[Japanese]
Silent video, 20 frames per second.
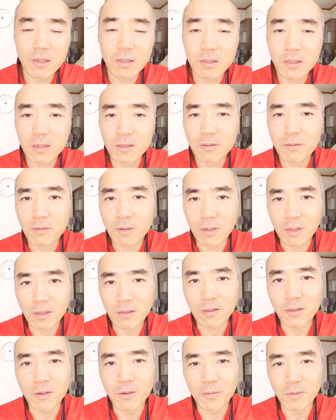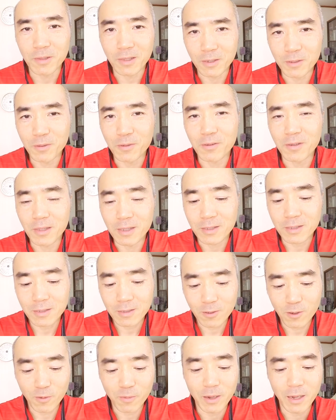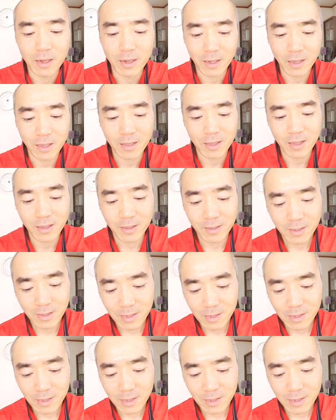りさせようかなって思ってるとこです。小判揚げね。